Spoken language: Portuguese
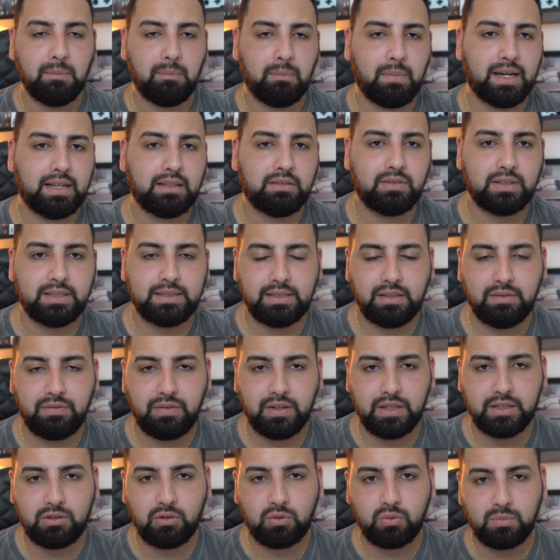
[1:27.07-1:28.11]
mas vai ser
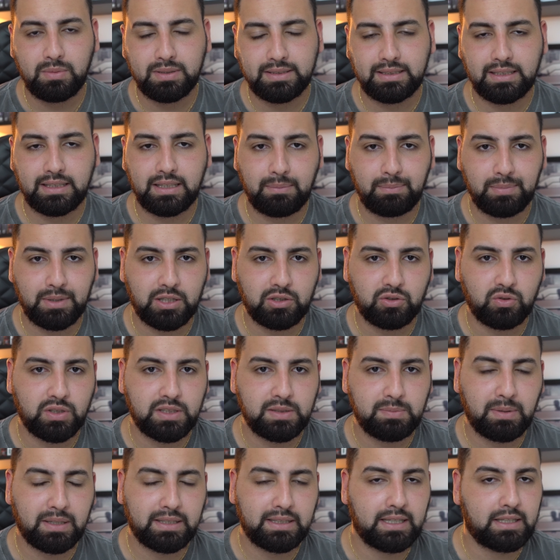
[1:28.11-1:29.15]
feito algumas adaptações
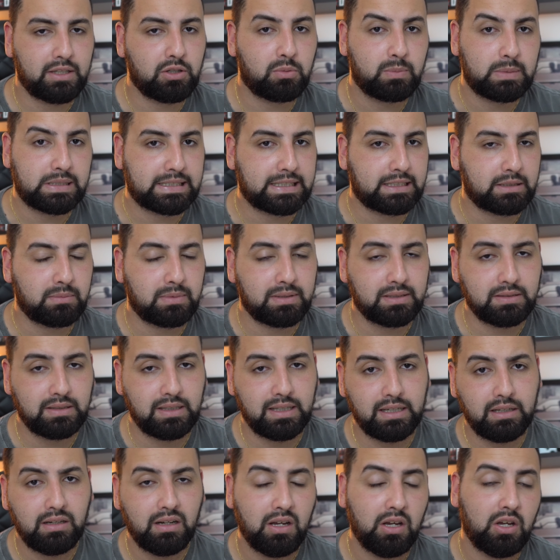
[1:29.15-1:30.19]
para atender o mercado
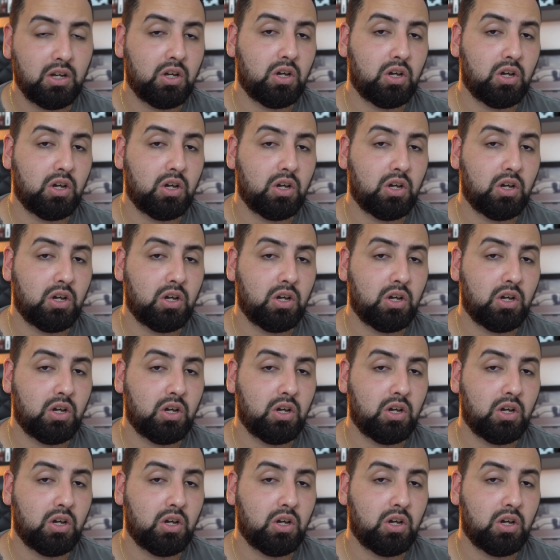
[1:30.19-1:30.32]
brasileiro.